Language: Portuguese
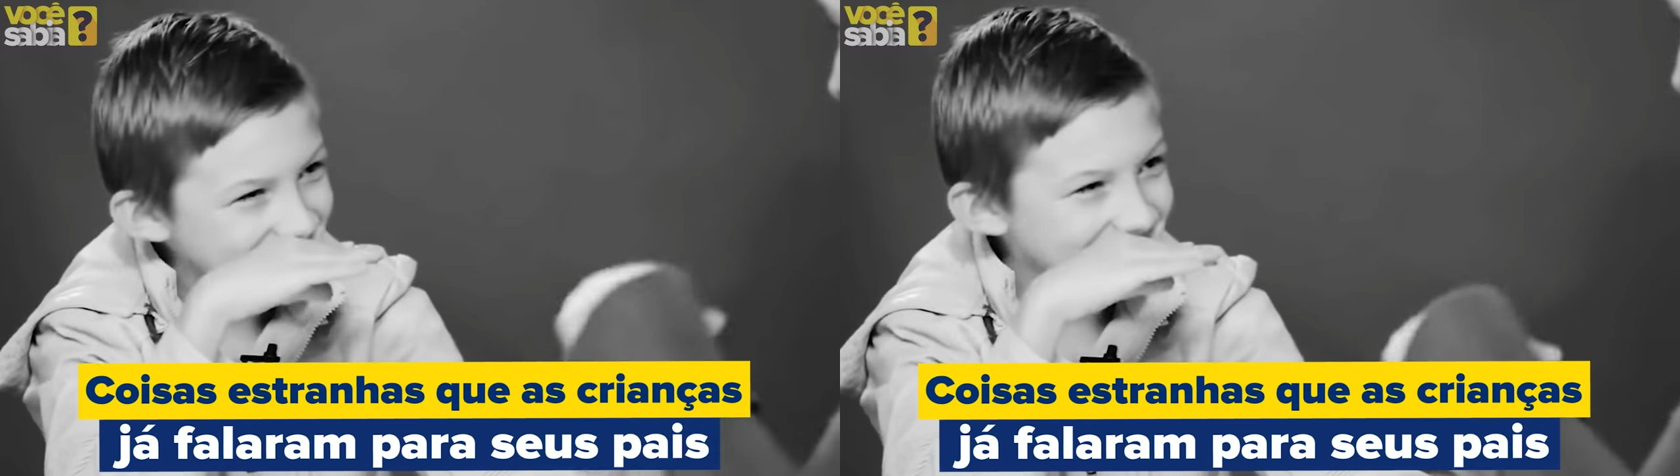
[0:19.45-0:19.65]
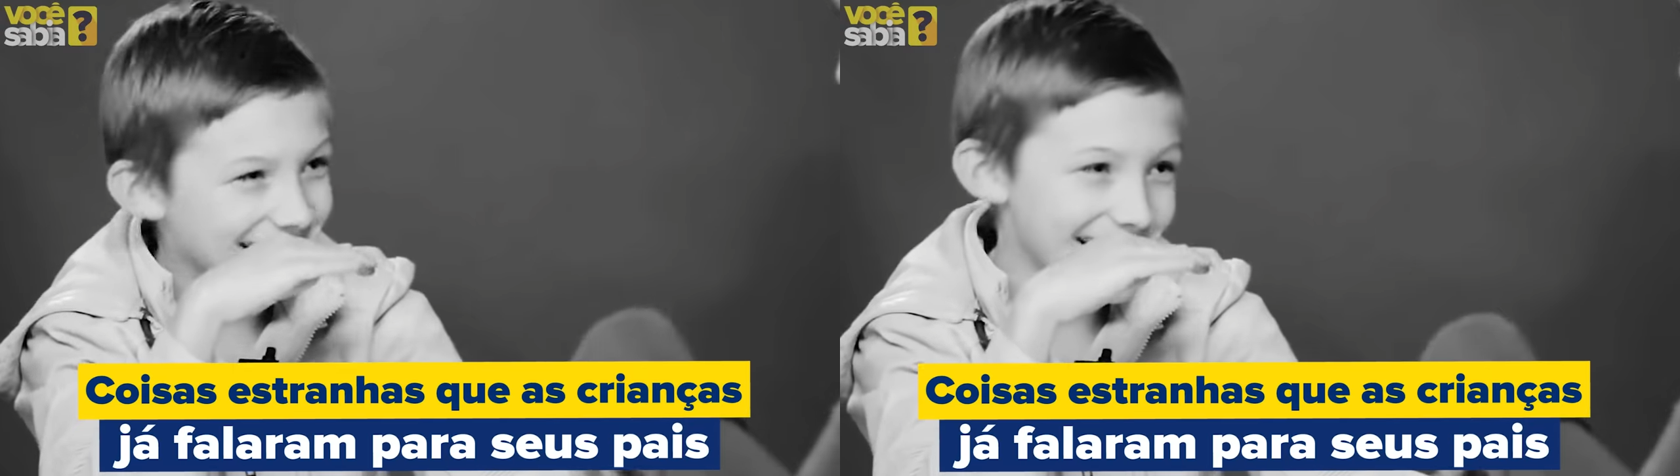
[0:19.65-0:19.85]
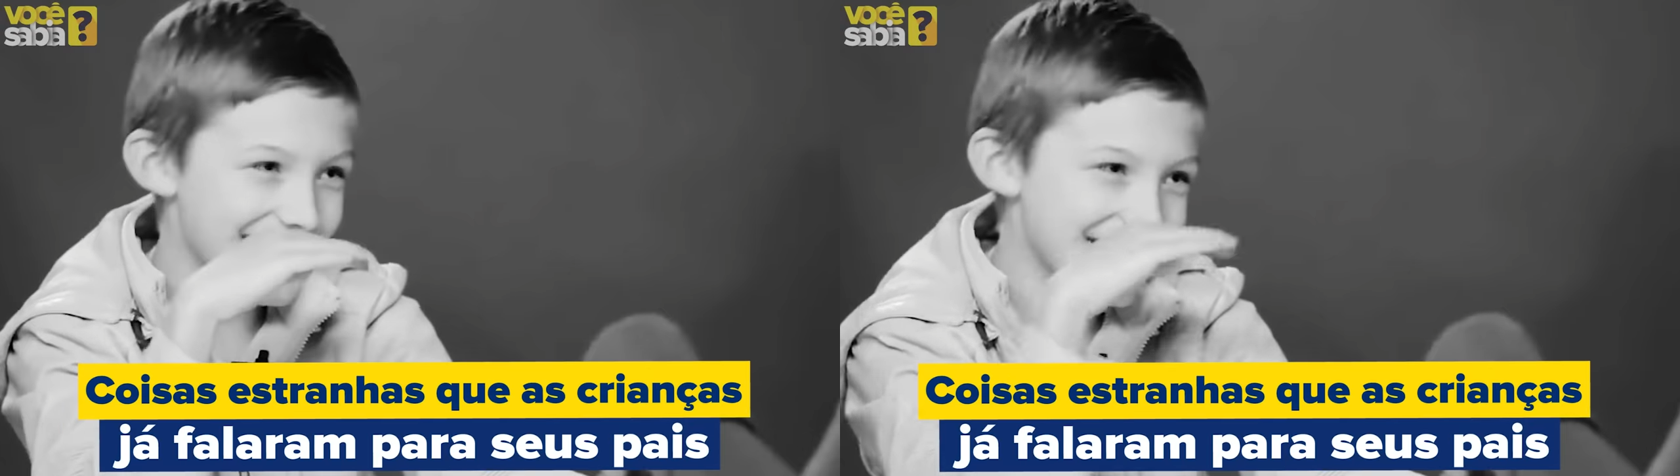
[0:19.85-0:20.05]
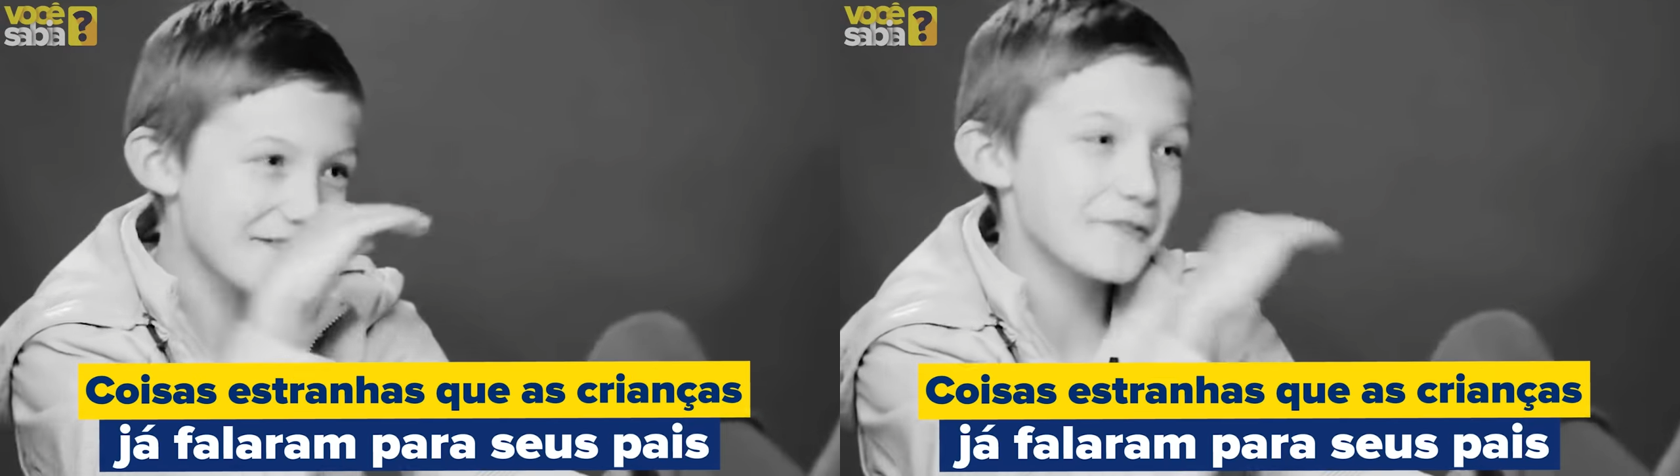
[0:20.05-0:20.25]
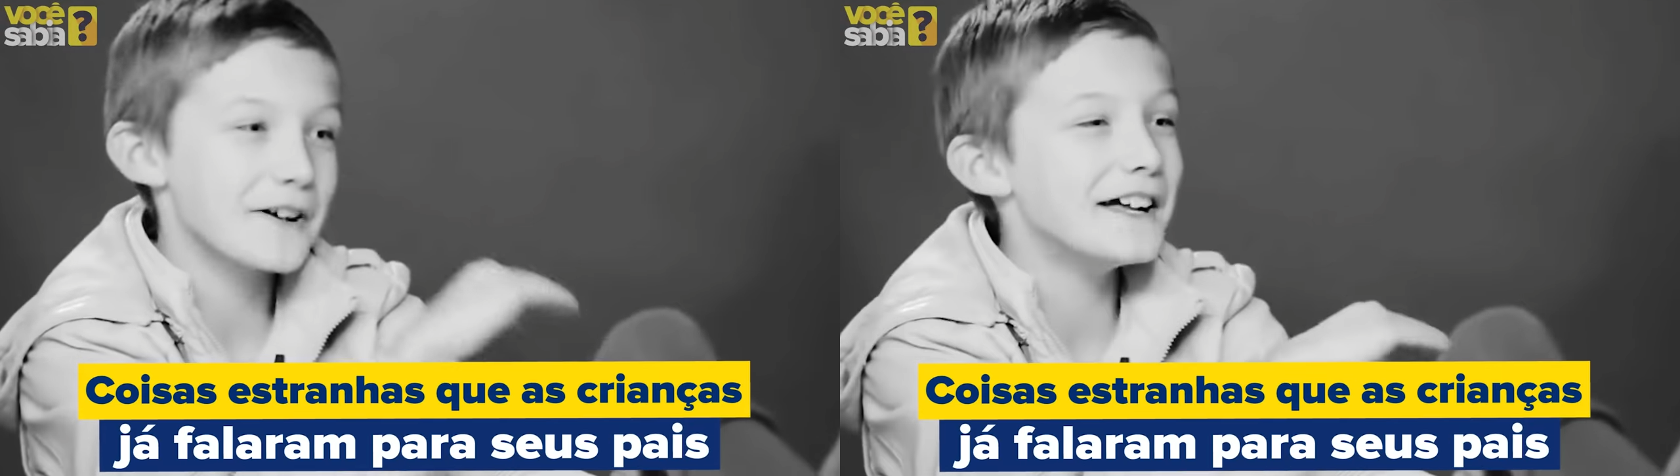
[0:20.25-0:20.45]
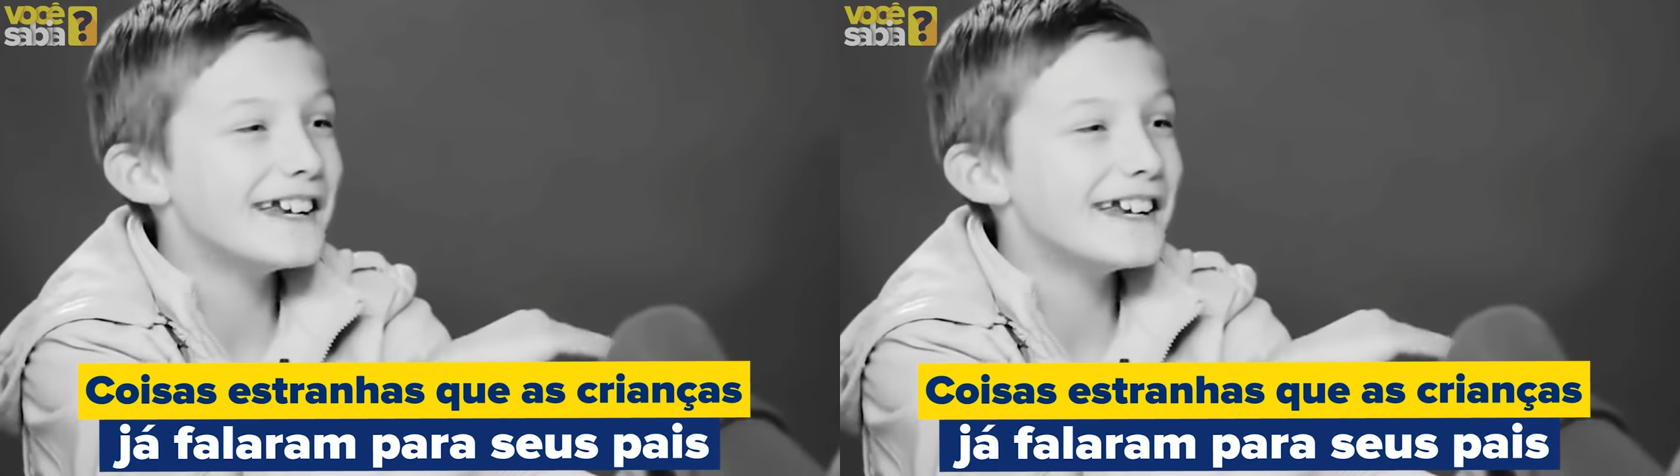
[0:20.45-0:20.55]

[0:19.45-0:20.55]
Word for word: hoje as coisas estranhas